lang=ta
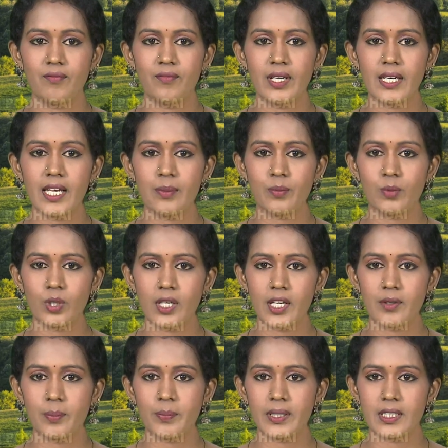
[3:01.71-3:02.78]
விலை
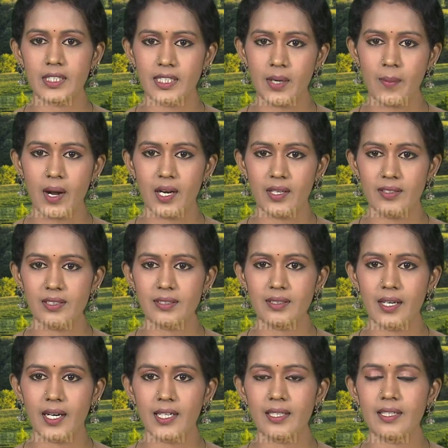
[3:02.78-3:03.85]
முன்னறிவிப்பு திட்டமானது
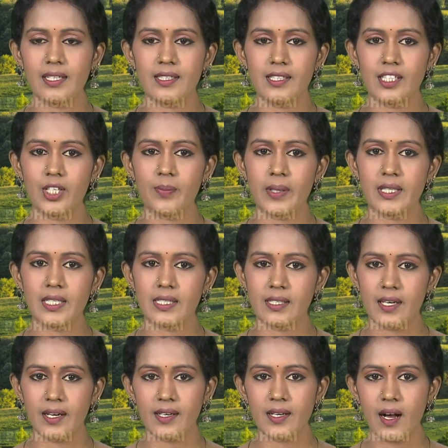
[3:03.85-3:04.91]
கடந்த இருபத்தி
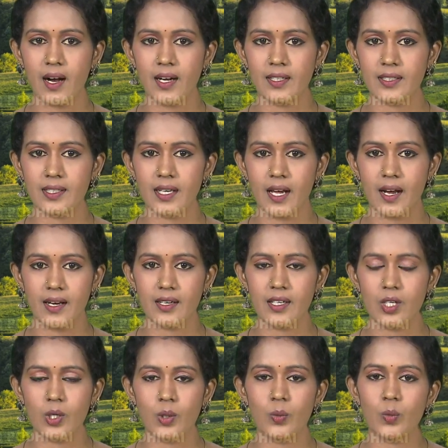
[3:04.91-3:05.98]
ஏழு ஆண்டுகளாக
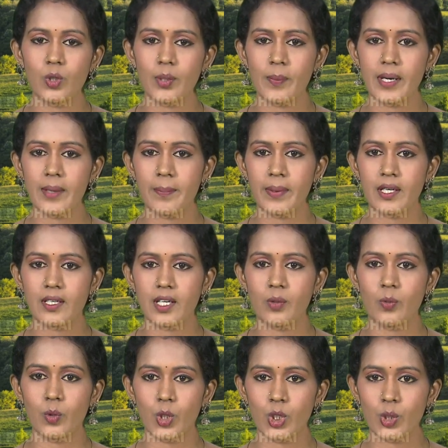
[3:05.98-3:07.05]
உடுமலைப்பேட்டை
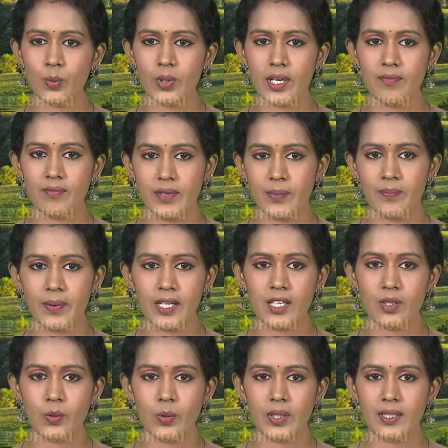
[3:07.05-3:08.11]
ஒழுங்குமுறை விற்பனை
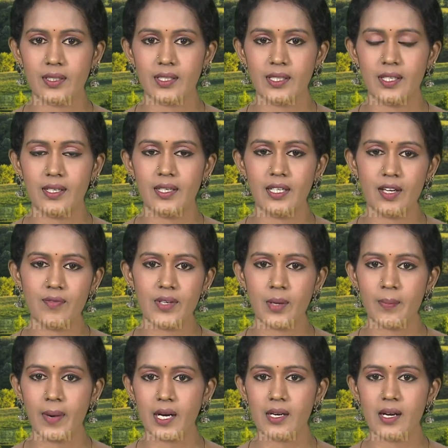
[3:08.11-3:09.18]
கூடத்தில் நிலவிய
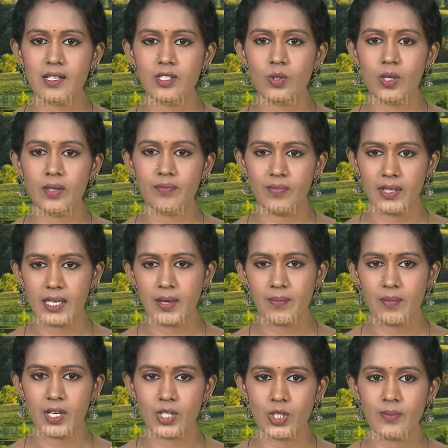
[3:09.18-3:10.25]
மக்காசோளம் விலை
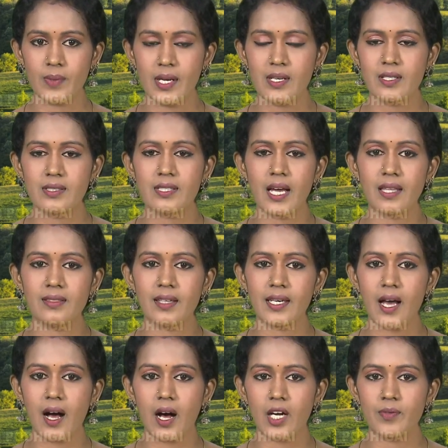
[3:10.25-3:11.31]
மற்றும் சந்தை
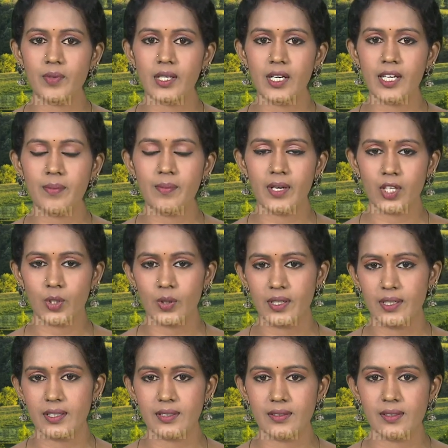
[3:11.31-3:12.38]
ஆய்வுகளை
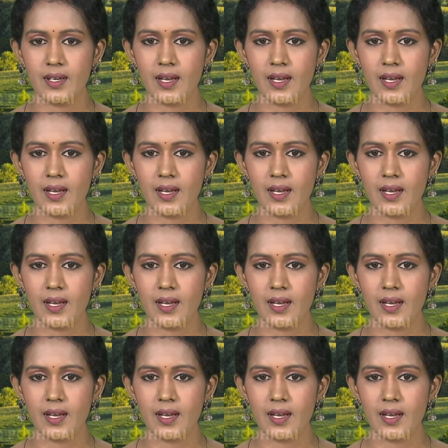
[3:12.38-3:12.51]
மேற்கொண்டது